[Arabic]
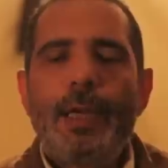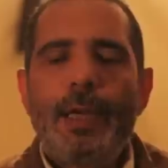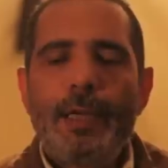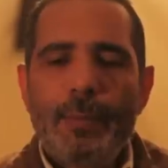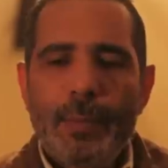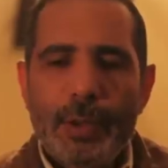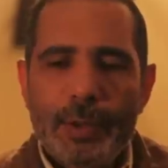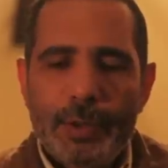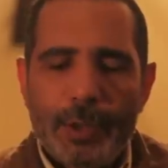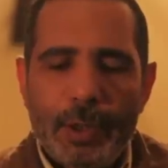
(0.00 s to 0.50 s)

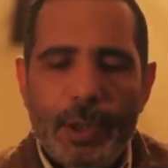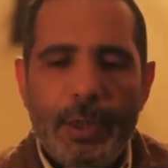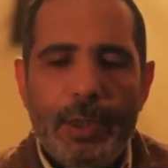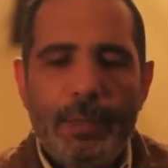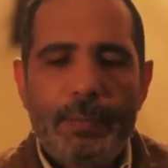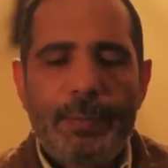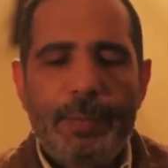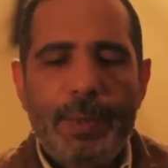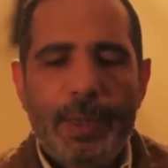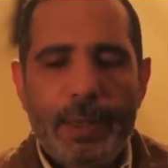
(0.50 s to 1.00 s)

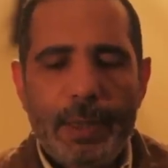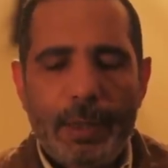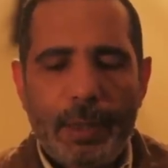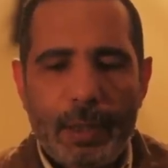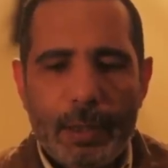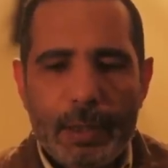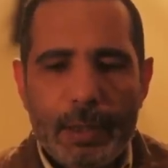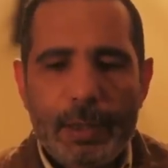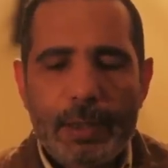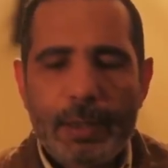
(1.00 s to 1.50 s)
المطالب
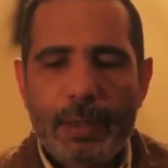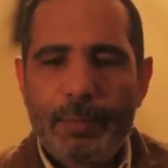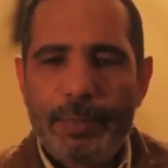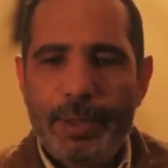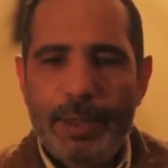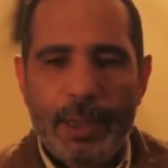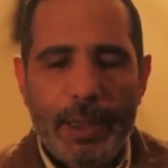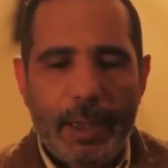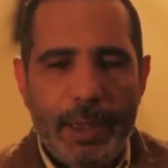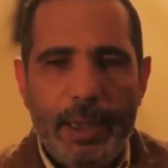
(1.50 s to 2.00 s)
الخاصة
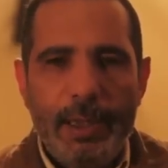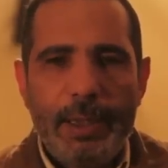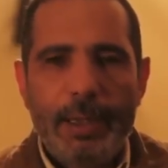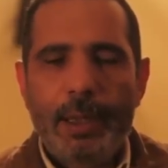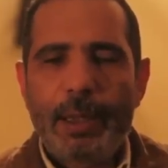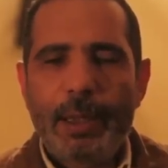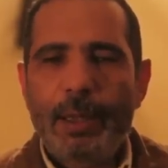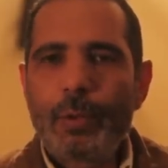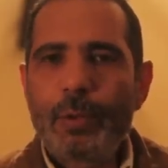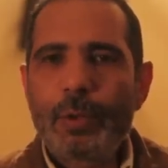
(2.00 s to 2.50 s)
بينا
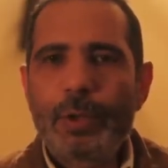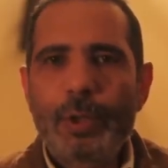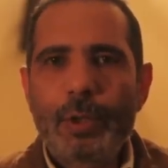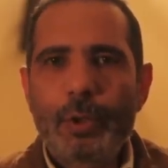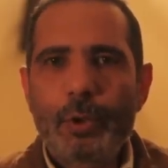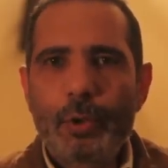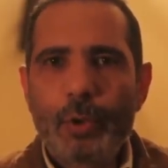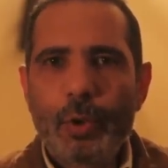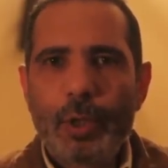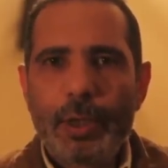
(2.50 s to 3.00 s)
احنا كأسر
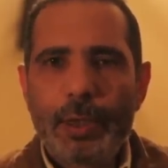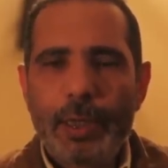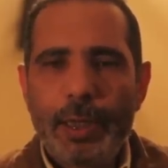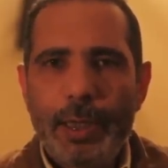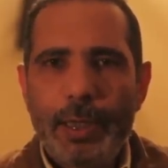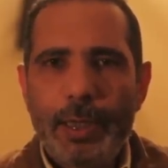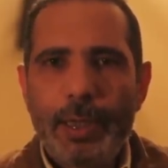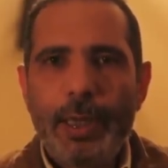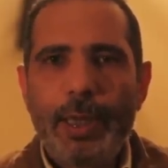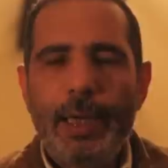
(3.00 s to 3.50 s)
الشهداء
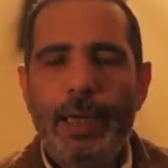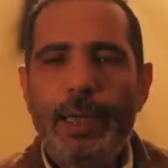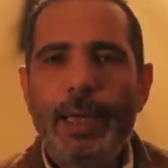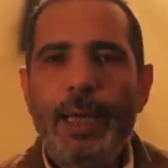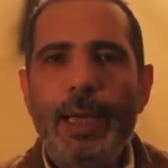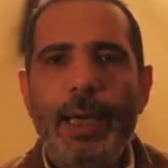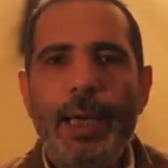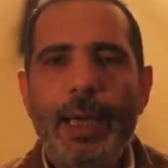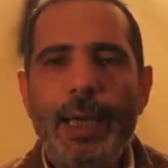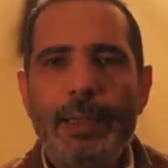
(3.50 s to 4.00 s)
هنا
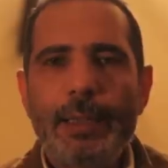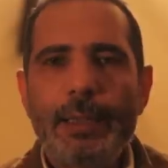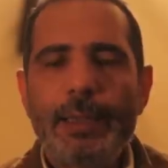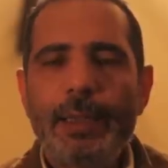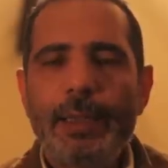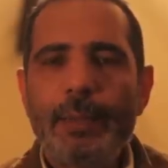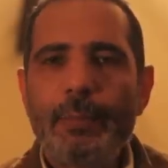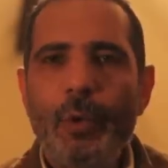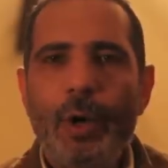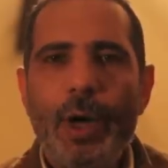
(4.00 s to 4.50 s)
هي إعادة
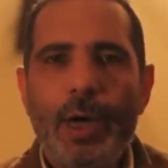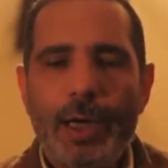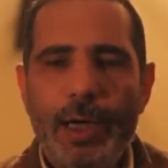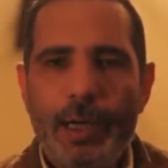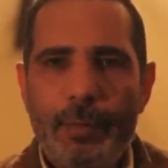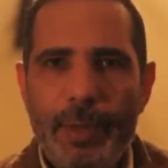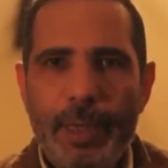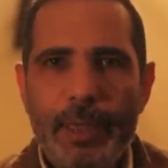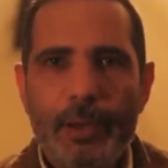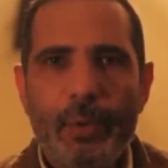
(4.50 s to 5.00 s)

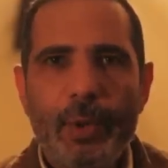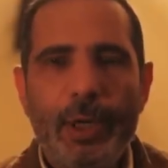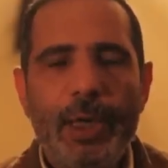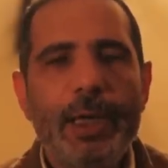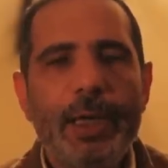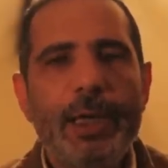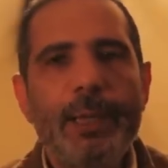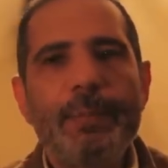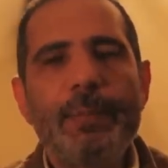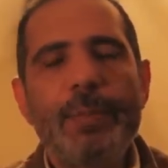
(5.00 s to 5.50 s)
المحاكمات
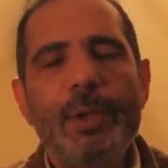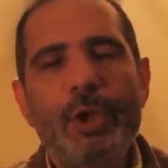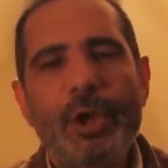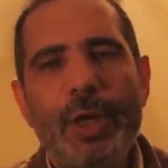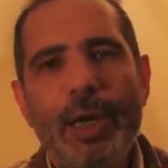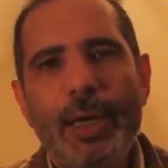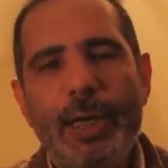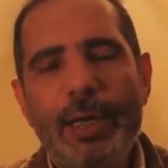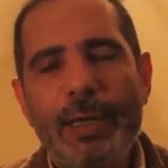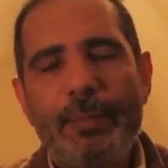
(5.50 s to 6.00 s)
ولكن
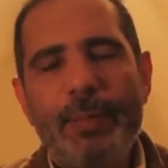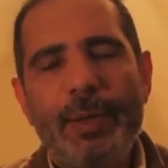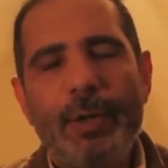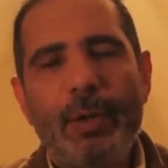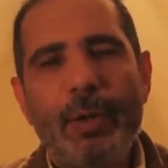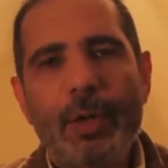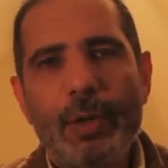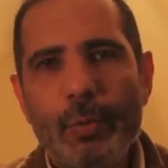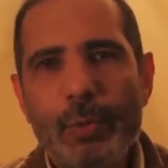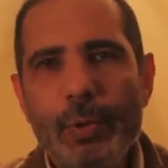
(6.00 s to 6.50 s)
بشكل
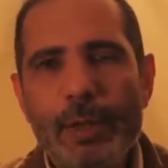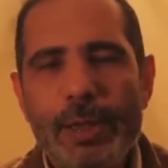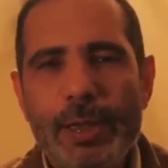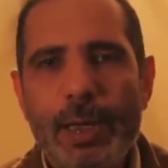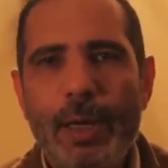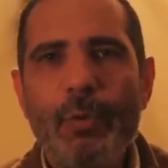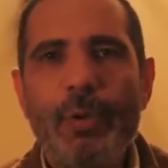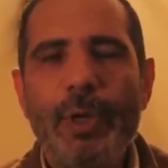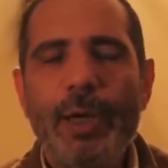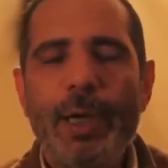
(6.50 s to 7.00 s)
بقانون
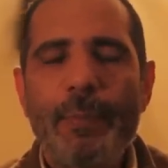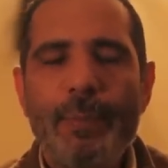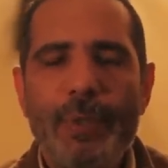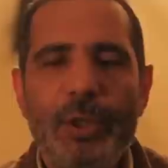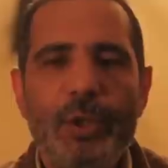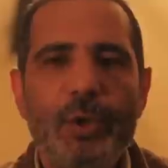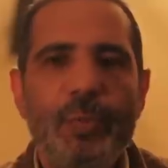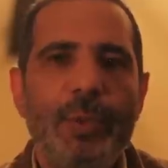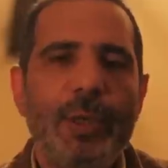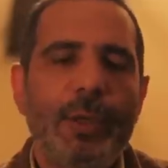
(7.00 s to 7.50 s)
ثوري
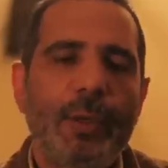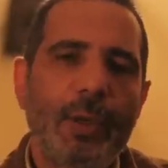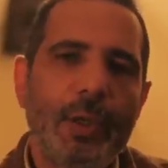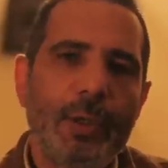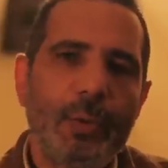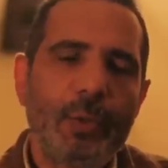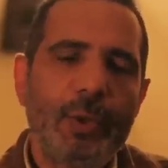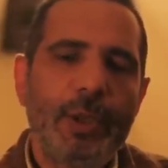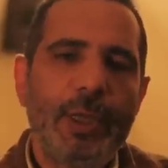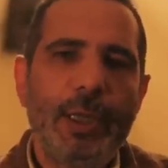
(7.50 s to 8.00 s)
مش
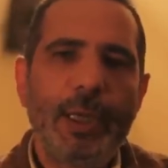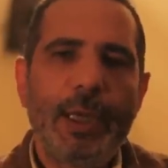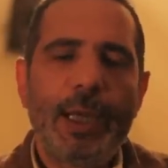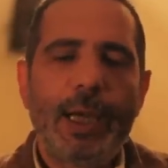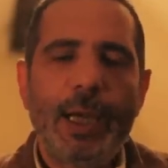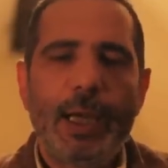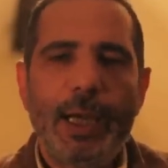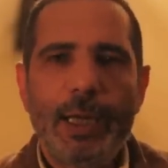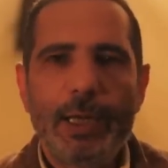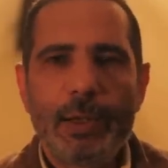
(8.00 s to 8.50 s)
بالقانون اللي
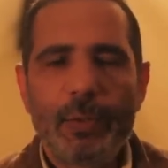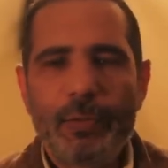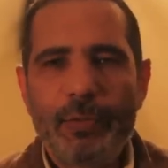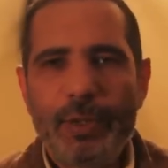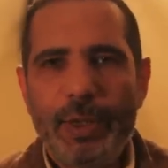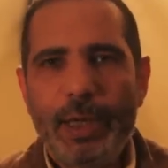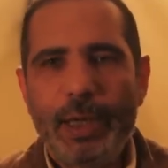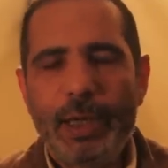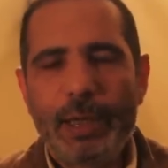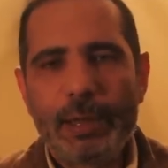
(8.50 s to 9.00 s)
أعلنه في
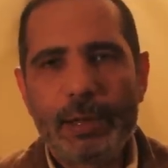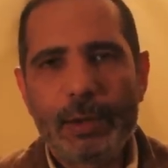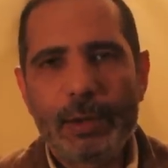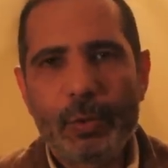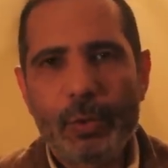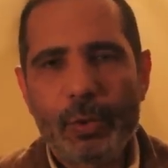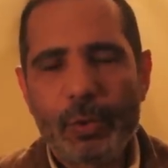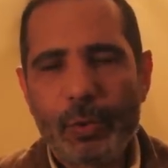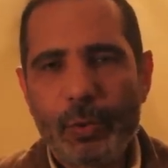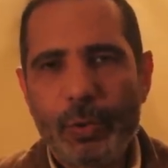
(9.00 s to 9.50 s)
الإعلان
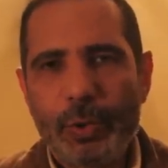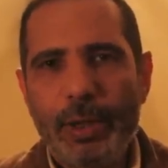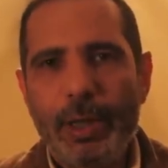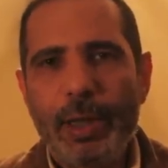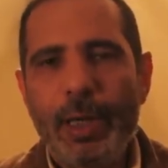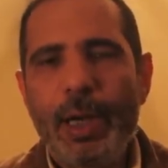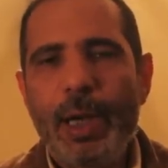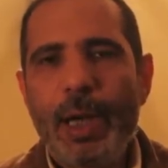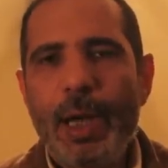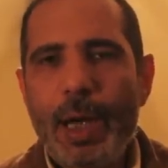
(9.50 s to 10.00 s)
الدستوري
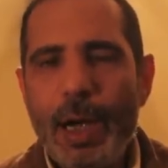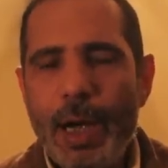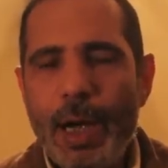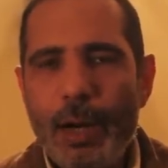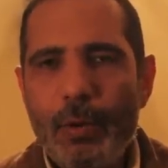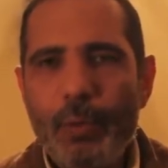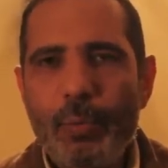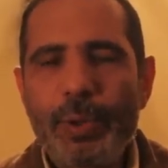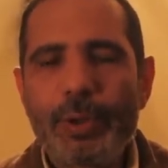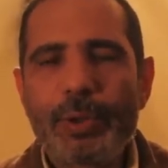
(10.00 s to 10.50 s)

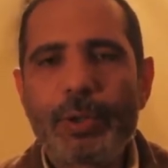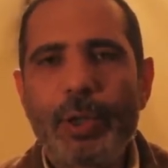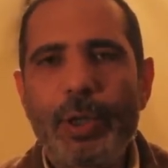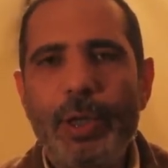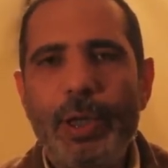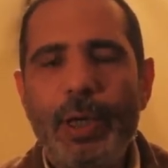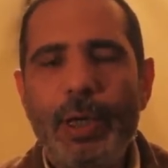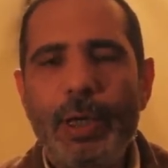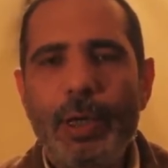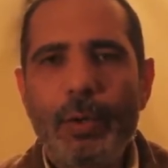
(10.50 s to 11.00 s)
أو
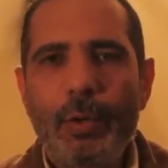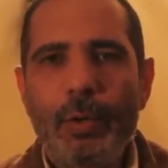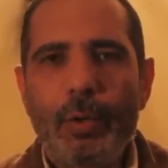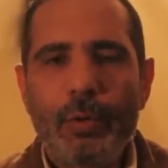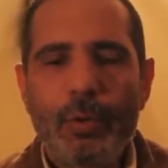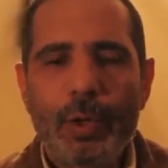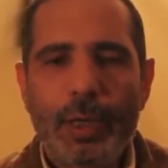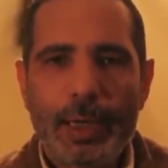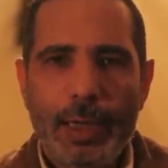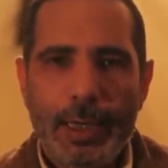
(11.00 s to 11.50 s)
بالطريقة اللي
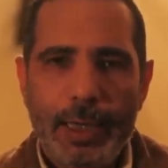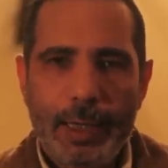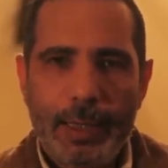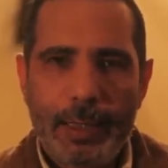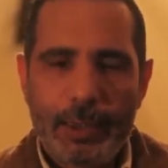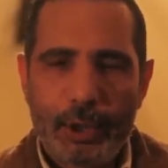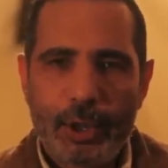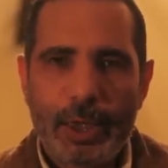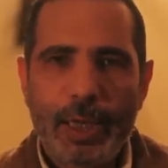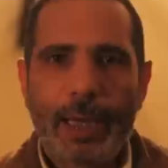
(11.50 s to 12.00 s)
هو
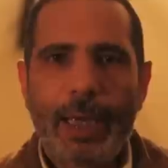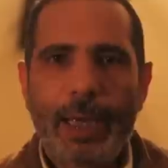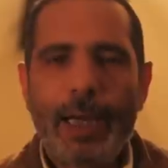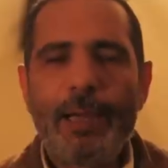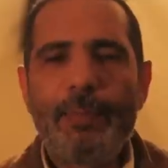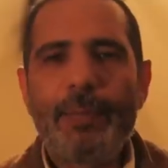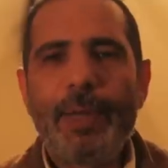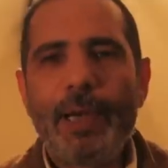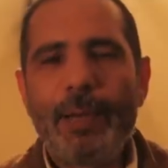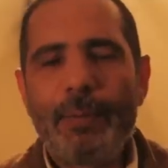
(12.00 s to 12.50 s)
آه،
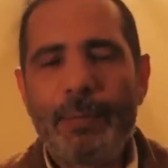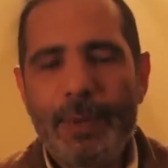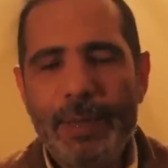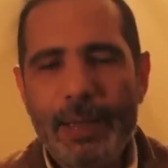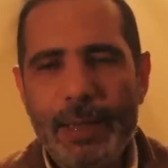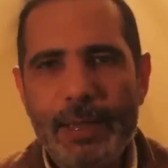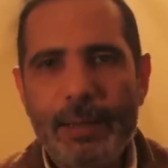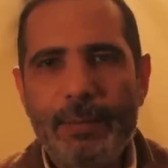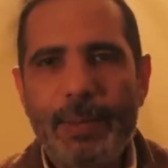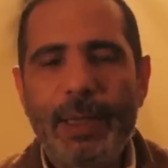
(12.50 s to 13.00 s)
شغال بيها
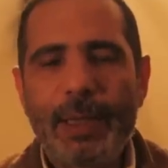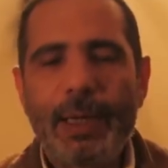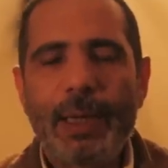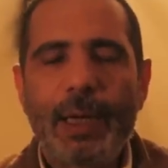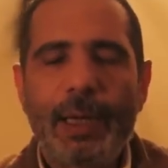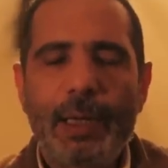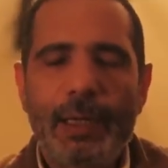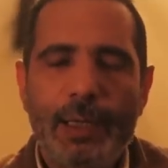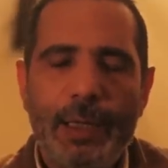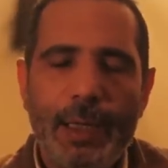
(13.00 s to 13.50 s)
بالنسبة
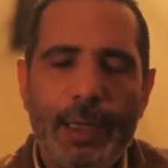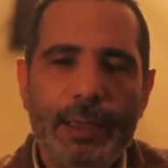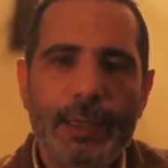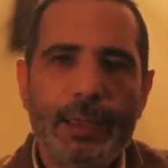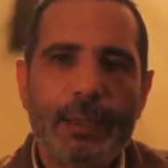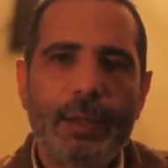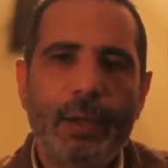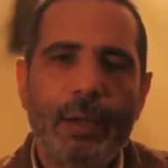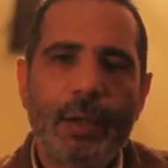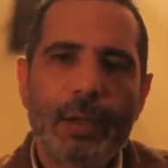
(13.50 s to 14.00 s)

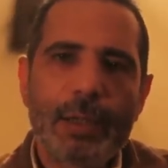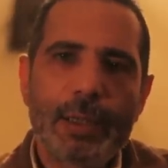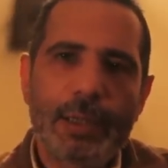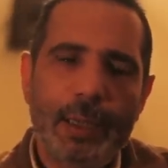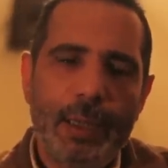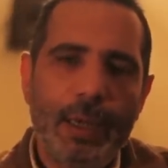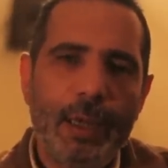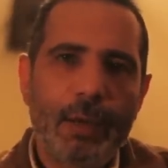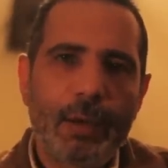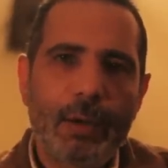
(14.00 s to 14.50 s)
للجنة
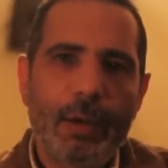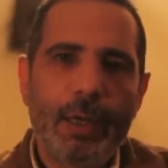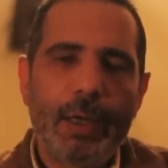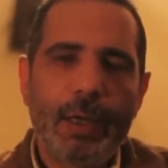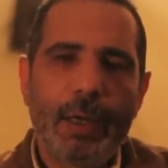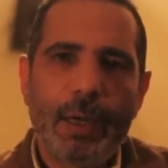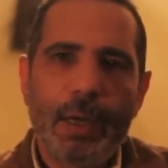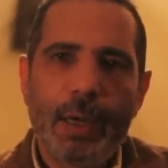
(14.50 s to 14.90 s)
تقصي الحقائق